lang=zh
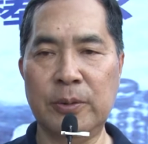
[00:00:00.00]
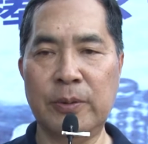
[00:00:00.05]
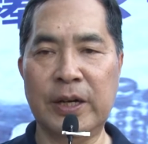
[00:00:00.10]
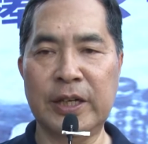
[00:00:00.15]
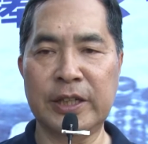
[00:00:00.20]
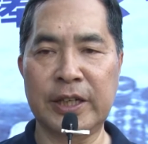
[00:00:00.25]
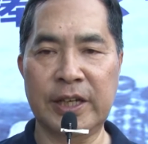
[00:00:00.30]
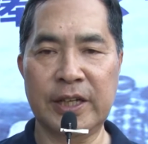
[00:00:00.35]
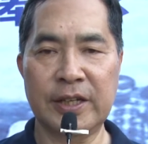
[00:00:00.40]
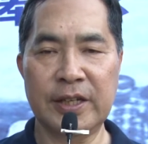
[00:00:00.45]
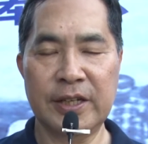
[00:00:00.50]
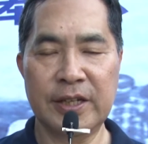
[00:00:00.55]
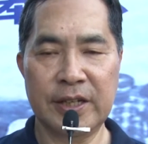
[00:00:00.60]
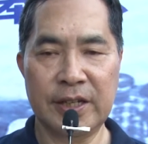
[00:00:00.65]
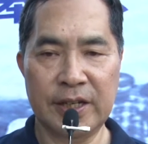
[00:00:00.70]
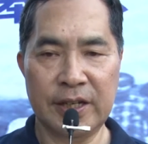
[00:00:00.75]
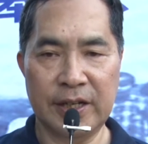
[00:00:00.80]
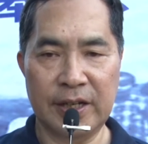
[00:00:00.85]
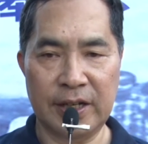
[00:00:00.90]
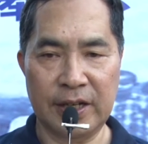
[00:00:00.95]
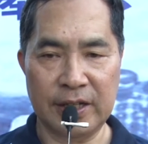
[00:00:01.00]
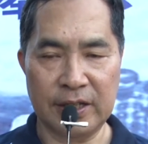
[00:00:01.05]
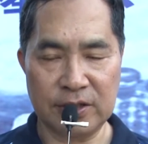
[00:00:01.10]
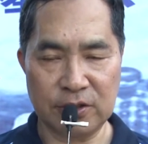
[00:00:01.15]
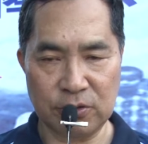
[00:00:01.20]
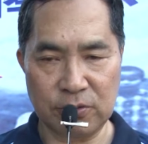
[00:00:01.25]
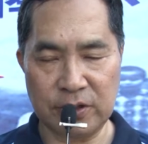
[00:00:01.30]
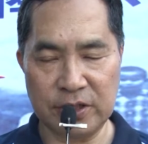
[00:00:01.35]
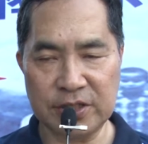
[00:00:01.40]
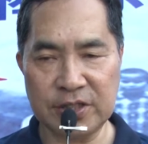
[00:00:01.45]
望呢，呃
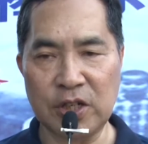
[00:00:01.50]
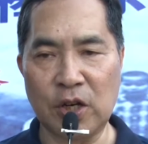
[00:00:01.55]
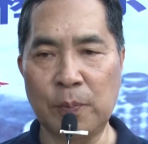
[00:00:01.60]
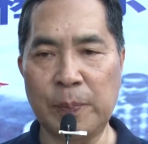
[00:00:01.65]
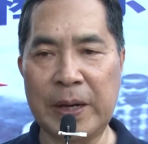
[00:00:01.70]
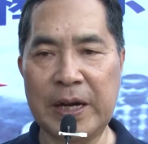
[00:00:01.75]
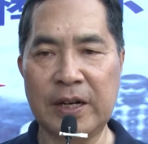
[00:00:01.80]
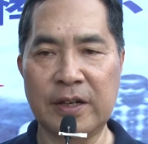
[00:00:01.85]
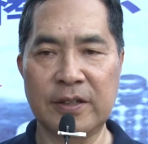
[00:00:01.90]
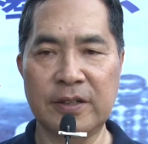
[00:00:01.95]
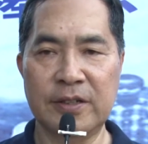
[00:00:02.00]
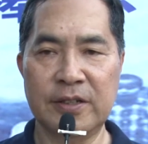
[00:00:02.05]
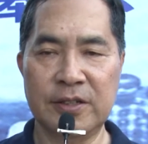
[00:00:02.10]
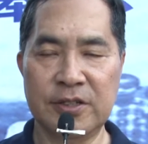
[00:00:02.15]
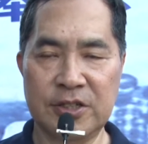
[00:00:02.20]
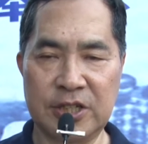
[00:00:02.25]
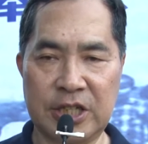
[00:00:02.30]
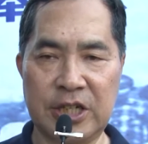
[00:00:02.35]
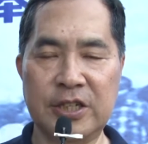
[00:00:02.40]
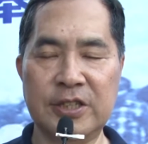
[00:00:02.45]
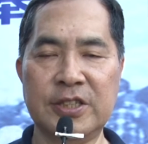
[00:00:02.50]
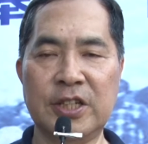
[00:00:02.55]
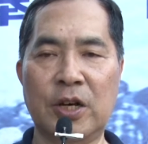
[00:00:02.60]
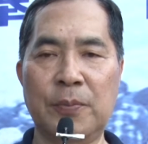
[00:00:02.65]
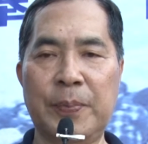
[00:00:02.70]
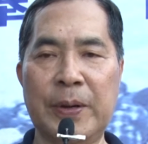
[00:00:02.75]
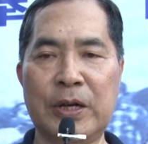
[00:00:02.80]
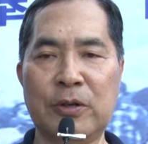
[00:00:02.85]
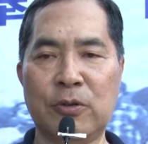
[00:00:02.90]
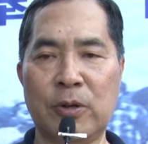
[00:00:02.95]
除了少棒，青少
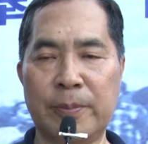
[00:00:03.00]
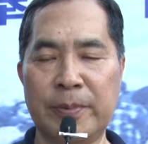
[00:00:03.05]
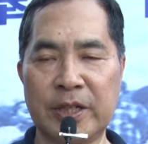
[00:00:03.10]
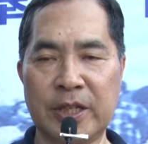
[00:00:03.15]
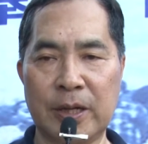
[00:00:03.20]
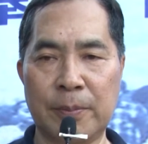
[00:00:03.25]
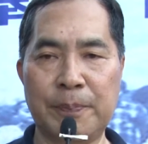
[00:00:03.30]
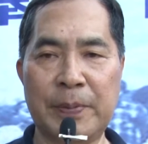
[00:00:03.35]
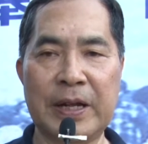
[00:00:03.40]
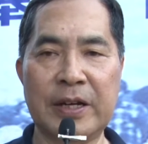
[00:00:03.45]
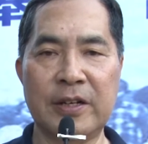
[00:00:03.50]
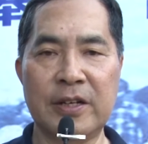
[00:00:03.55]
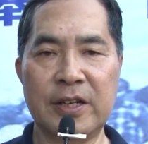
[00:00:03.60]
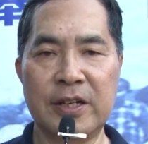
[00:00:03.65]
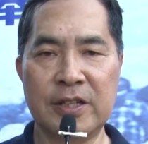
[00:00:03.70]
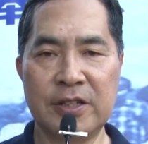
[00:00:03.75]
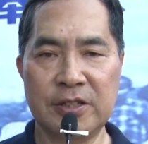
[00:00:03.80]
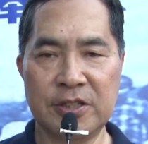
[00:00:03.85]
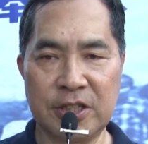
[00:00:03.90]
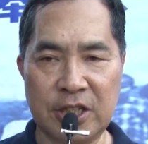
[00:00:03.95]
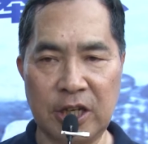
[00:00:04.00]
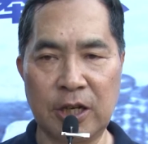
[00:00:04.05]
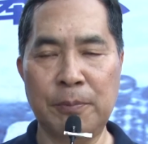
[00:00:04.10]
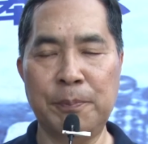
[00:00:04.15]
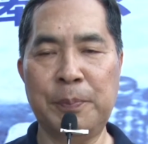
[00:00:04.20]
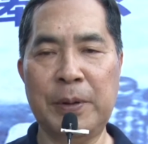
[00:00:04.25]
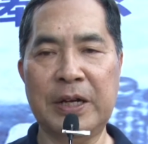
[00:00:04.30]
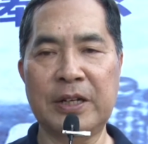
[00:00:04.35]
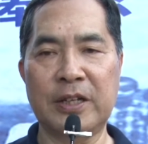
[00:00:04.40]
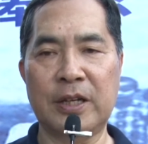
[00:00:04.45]
棒我们也办，青棒